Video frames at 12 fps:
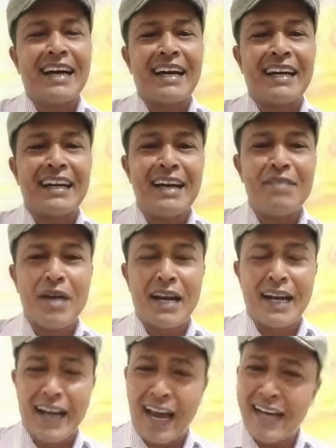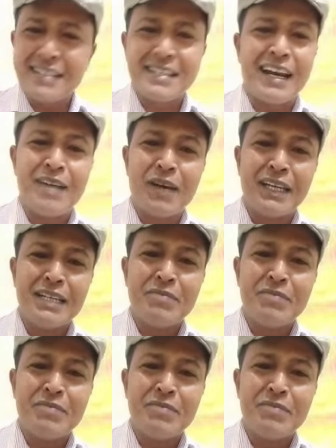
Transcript: karena barangkali selama ini